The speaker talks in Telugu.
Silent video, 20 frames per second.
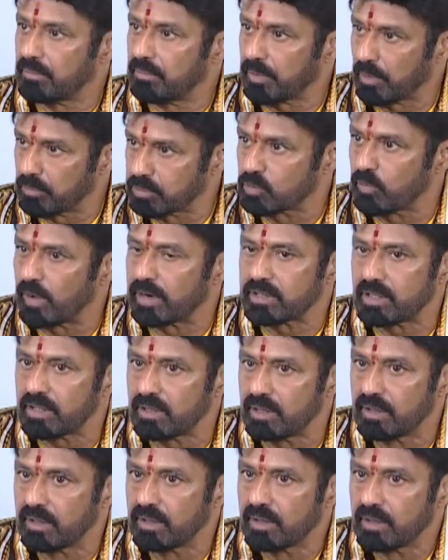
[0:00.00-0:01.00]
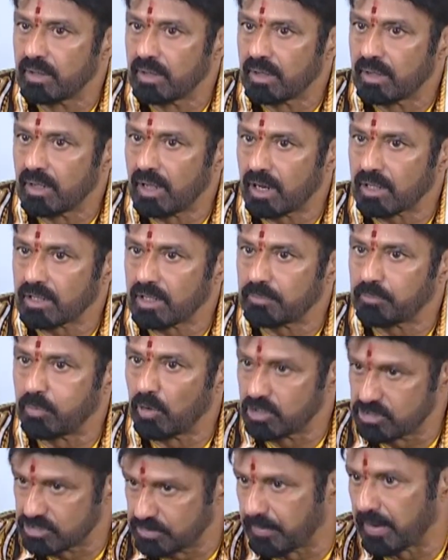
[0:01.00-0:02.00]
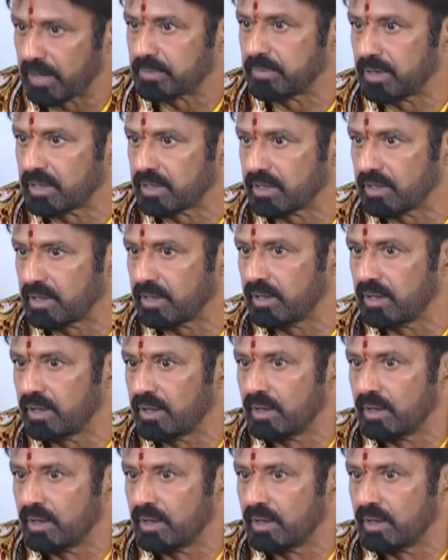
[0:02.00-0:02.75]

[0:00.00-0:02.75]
ప్రభుత్వానికి అలాగే పోలీస్ డిపార్ట్మెంట్కి